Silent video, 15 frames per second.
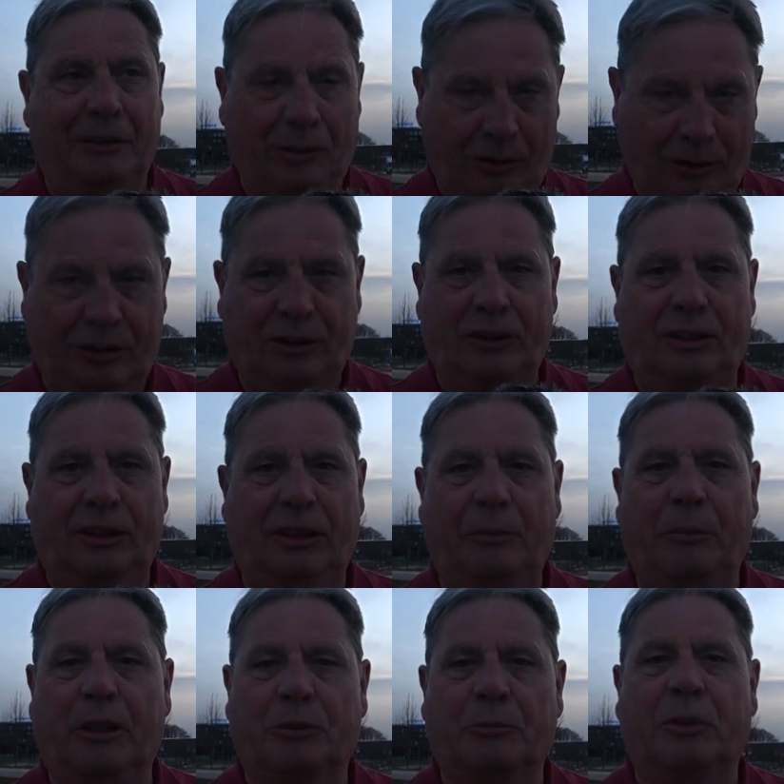Und jetzt gehen
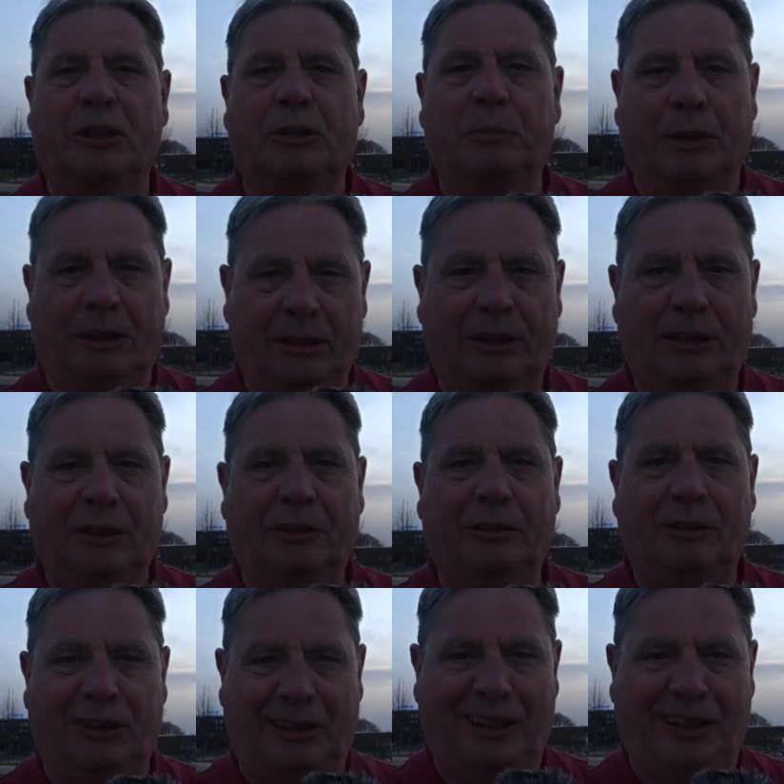wir erstmal ins Bett. Gute